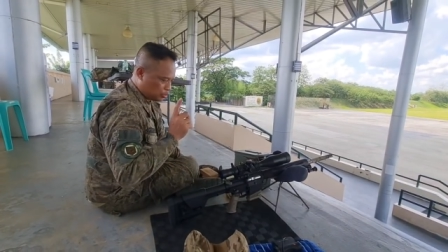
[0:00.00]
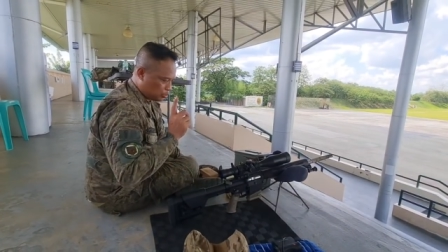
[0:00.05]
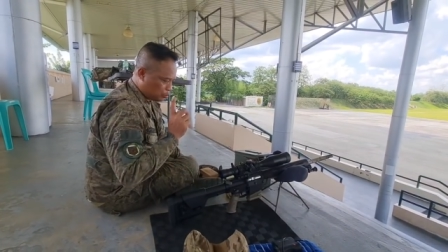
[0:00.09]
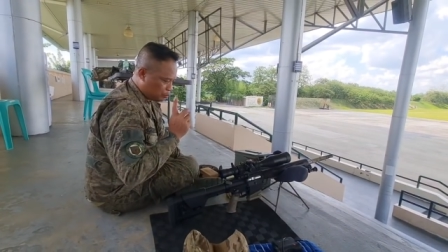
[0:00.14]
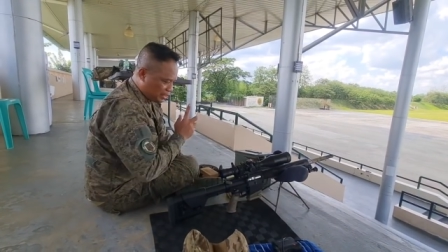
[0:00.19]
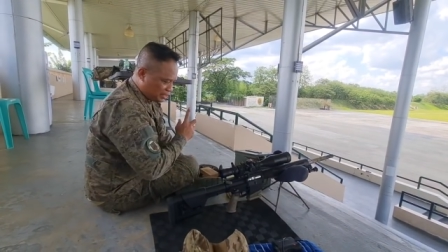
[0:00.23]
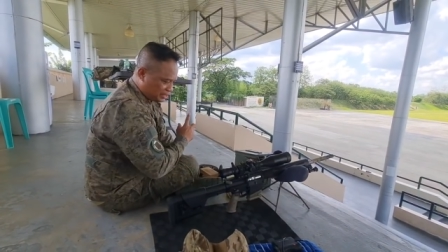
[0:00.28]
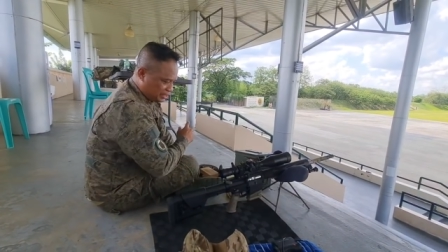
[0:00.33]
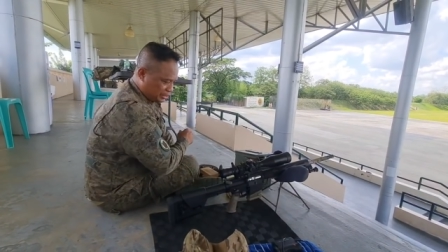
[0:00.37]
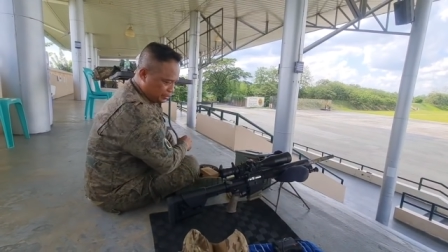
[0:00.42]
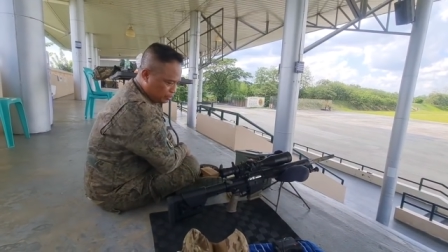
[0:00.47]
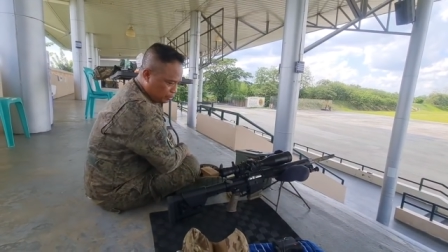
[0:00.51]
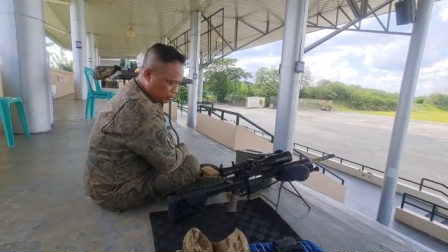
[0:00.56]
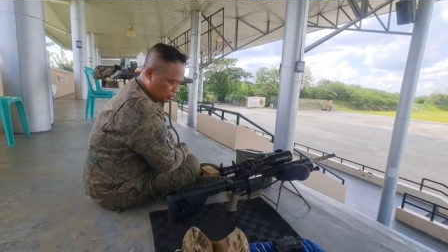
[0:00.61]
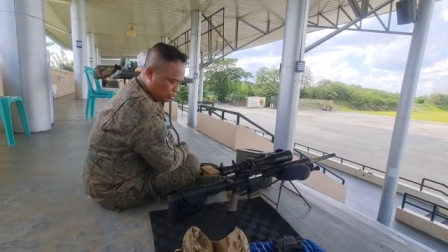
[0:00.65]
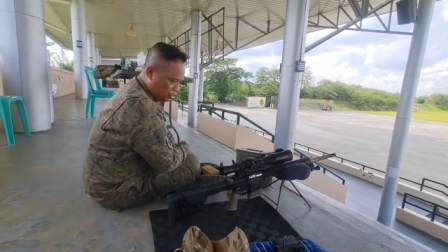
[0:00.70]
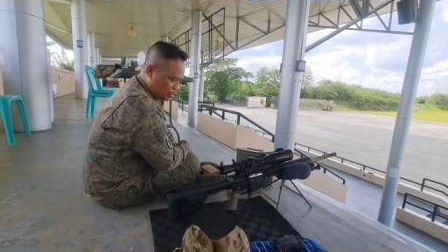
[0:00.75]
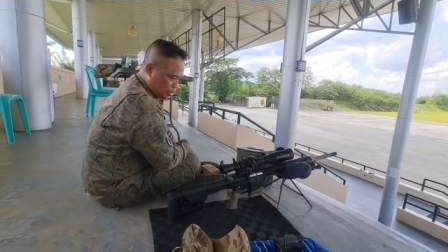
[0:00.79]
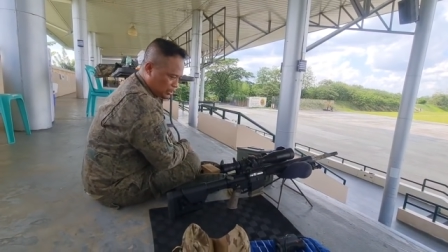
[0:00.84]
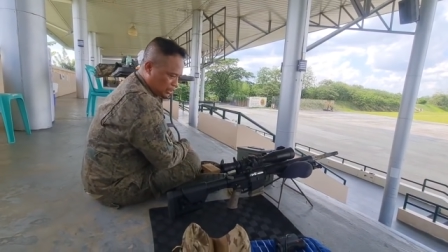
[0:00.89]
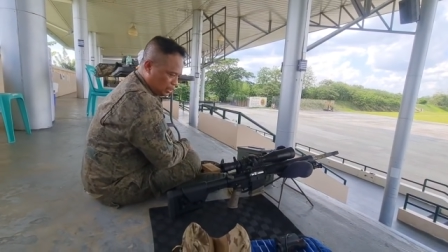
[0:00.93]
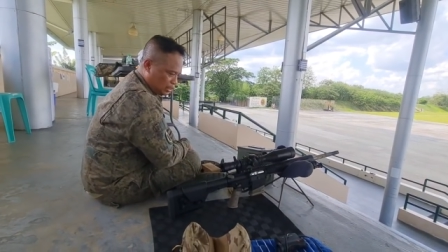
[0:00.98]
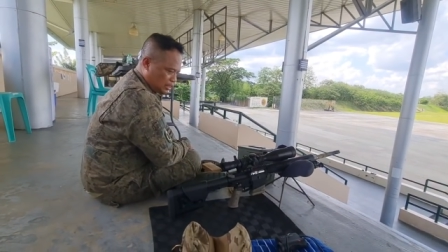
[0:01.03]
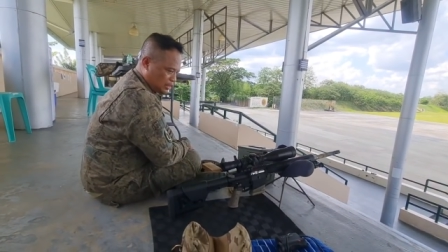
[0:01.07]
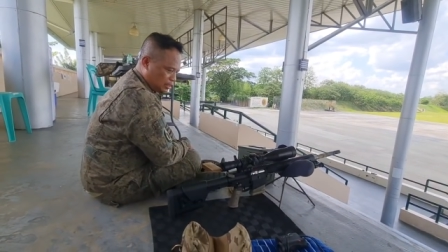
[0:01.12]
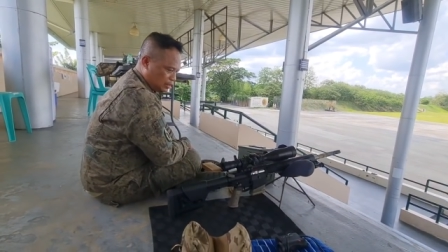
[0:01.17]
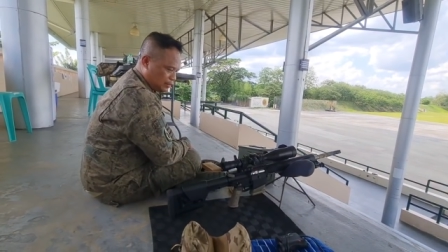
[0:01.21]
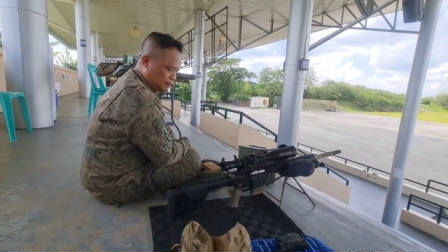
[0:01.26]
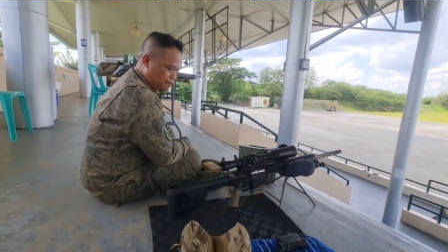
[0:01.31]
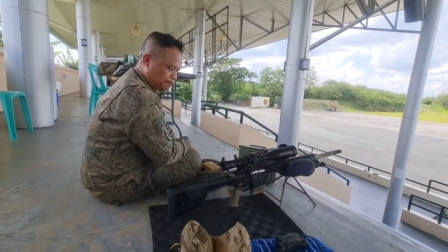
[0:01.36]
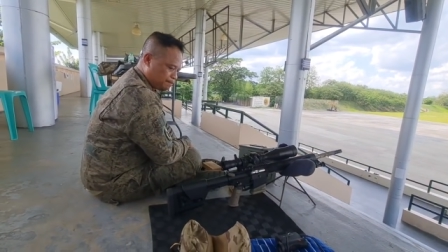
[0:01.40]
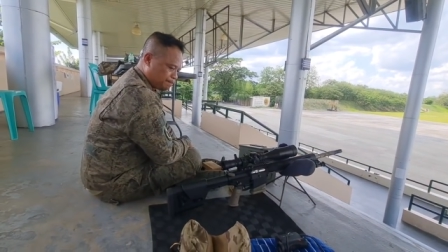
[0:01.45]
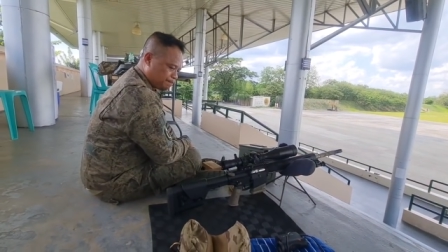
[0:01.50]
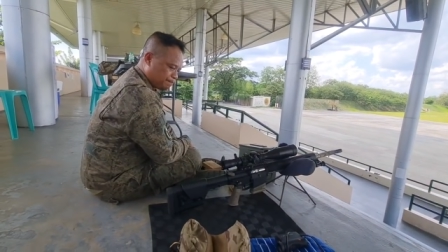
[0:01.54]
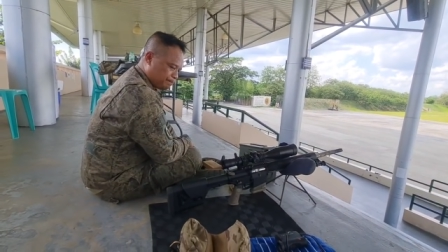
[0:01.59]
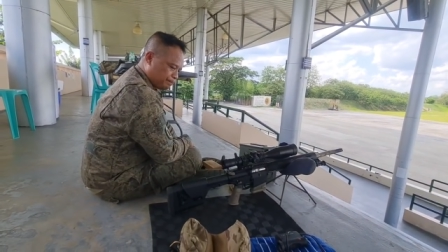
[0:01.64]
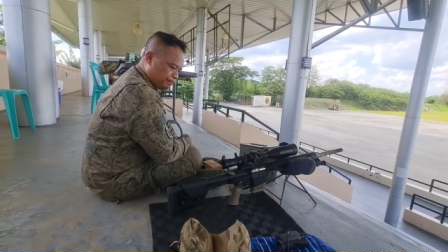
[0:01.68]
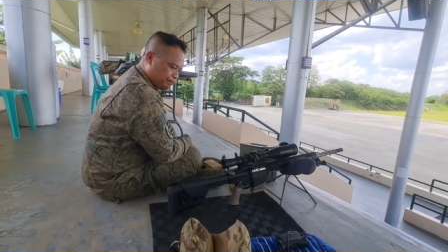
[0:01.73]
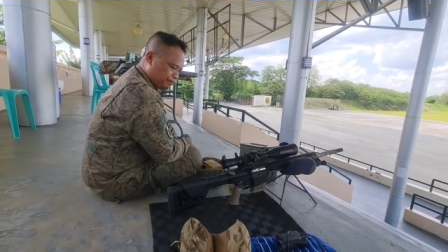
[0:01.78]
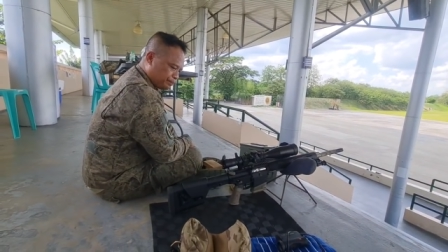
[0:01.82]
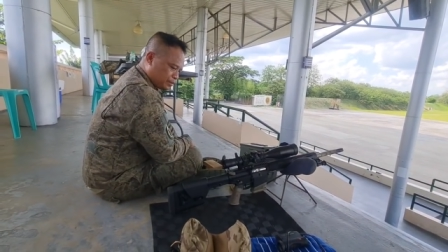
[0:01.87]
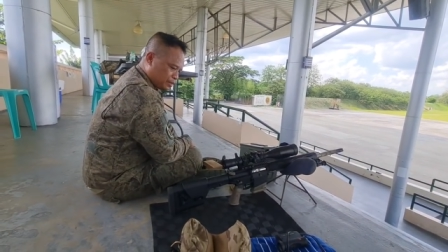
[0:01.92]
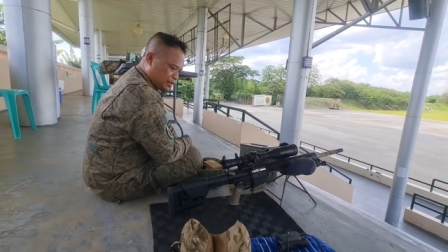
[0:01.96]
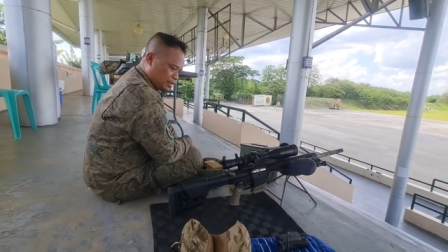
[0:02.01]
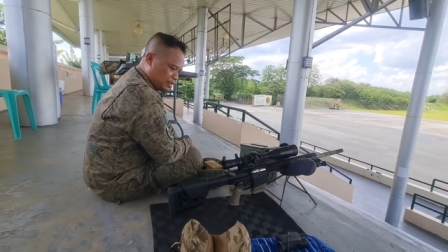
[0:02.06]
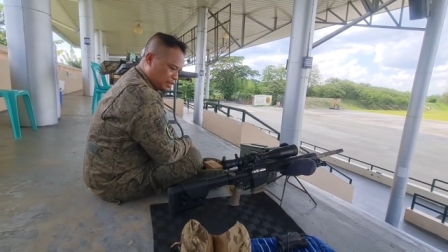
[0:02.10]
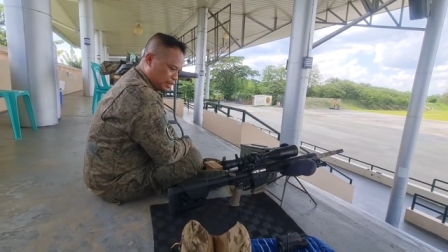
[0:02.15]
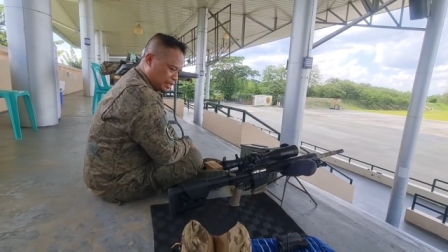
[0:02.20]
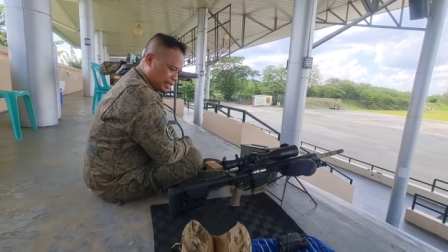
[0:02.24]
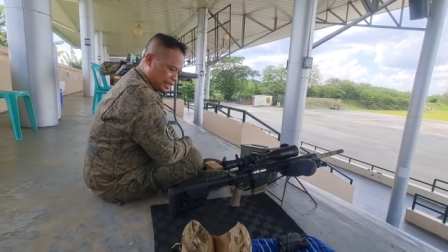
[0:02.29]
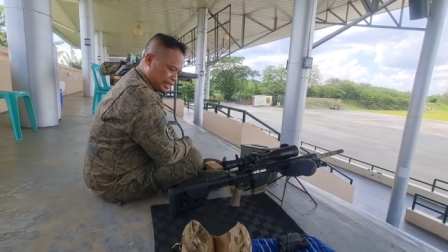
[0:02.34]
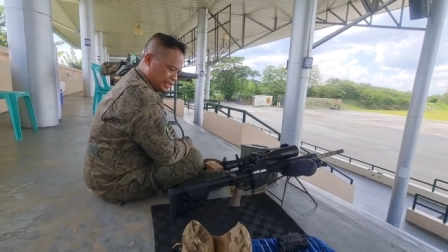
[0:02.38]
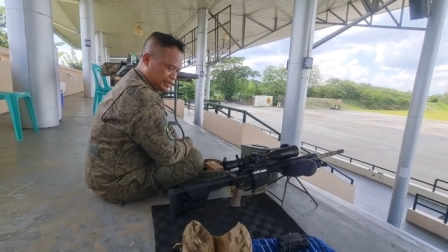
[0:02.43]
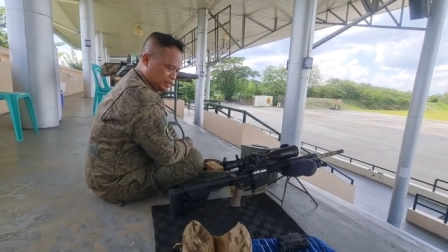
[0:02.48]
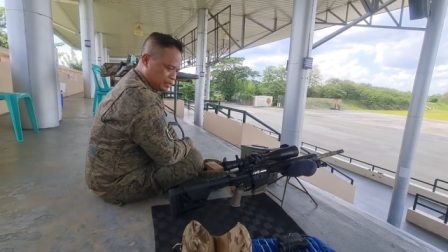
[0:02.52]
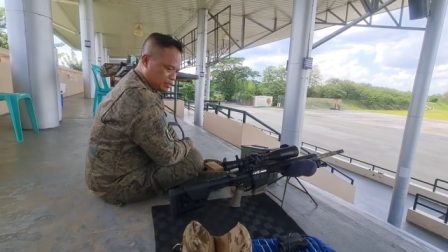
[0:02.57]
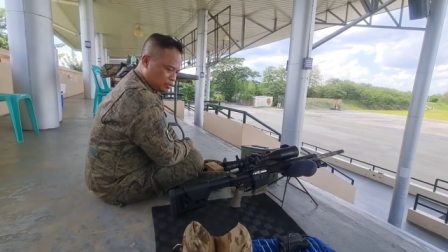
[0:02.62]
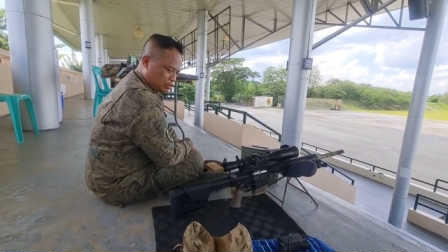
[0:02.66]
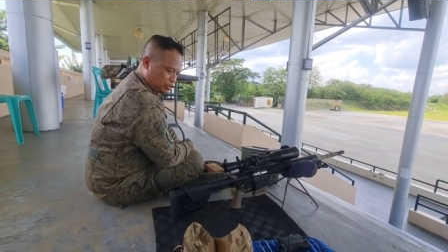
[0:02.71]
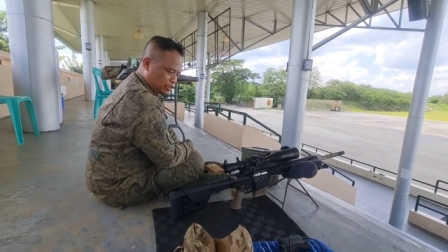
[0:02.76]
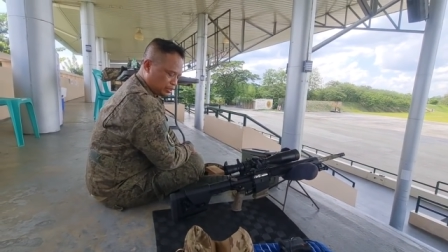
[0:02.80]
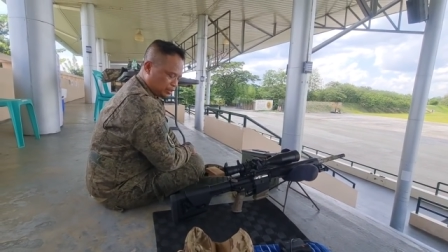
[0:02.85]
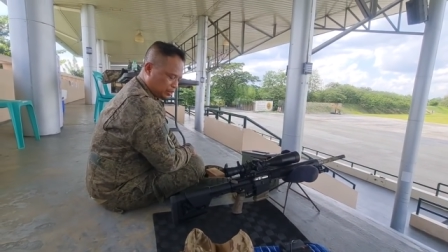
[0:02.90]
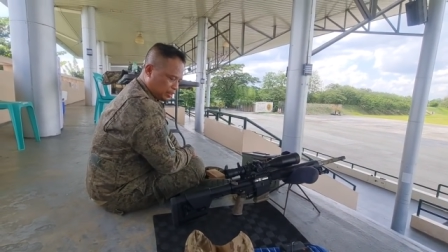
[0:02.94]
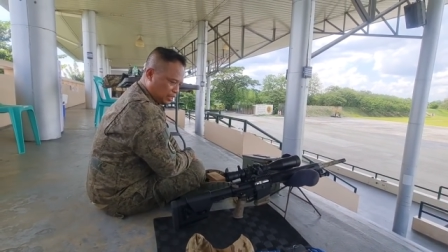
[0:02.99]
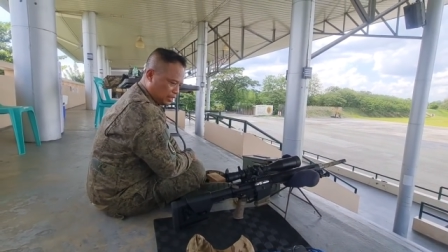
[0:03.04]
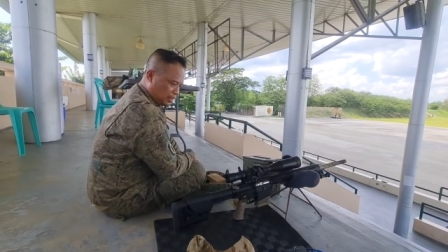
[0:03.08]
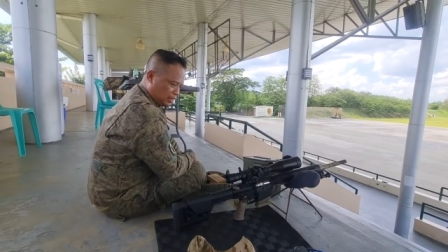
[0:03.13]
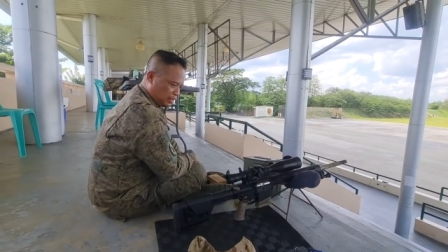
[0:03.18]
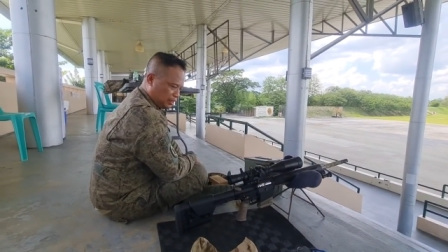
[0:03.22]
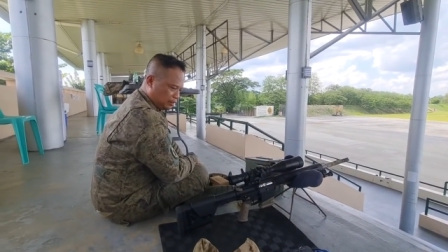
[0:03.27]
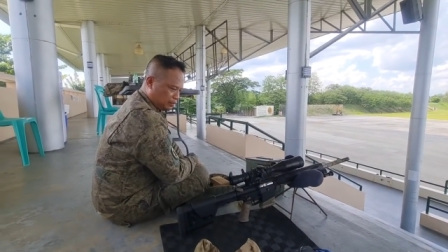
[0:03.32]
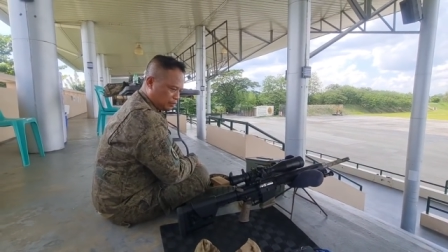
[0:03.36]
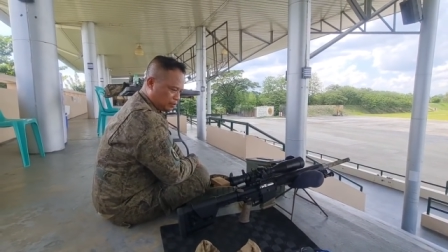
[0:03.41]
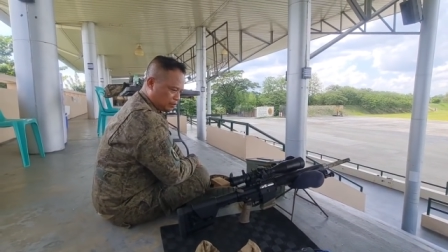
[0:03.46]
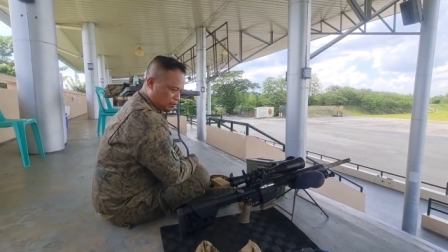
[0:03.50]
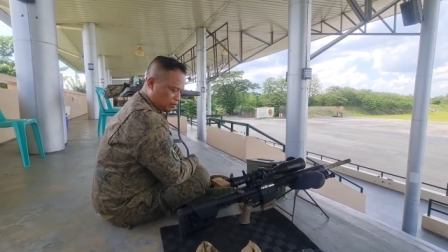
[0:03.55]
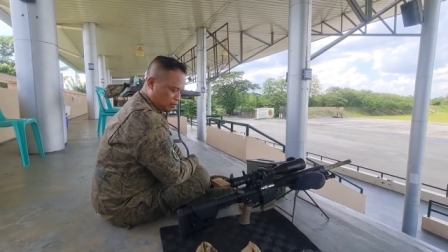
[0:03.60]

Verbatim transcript: So base doon sa hit ko sa target,